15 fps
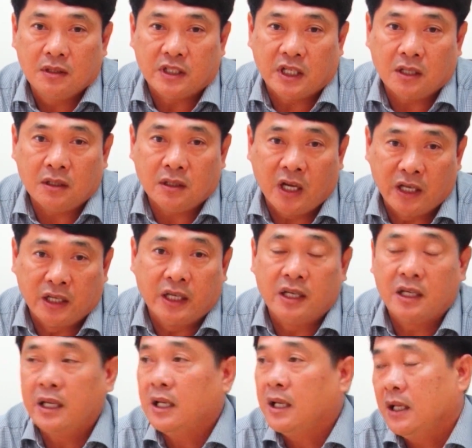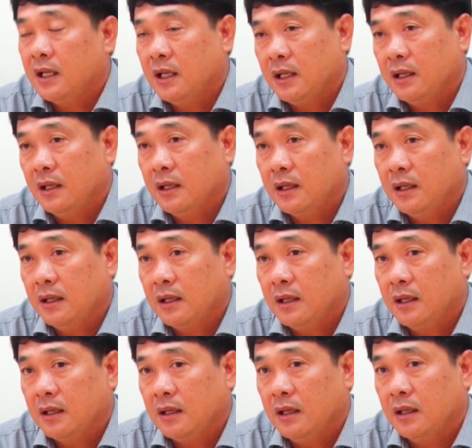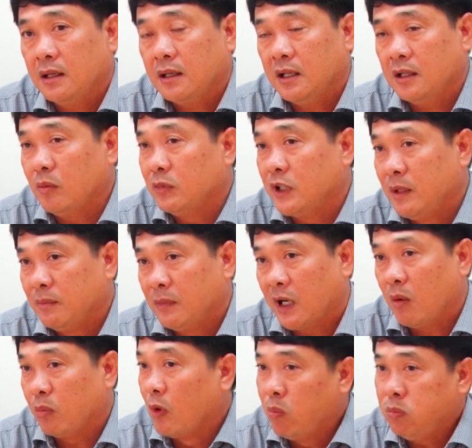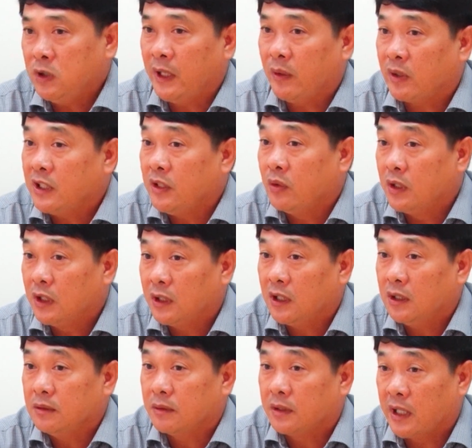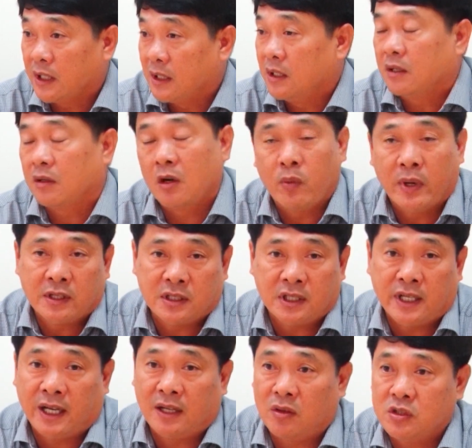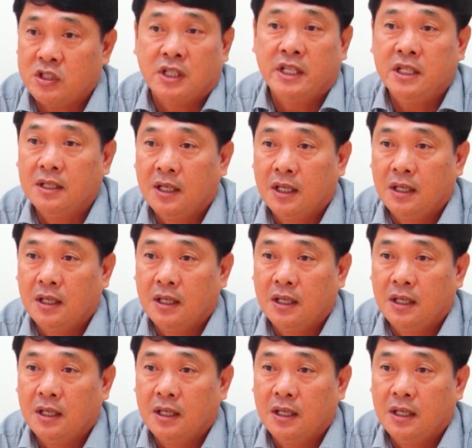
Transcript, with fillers: sẽ đề nghị cái cái cái cái cái cái cái, cái thông tin mà không đúng theo cái chiều hướng đó đề nghị cơ quan chức năng có xử lý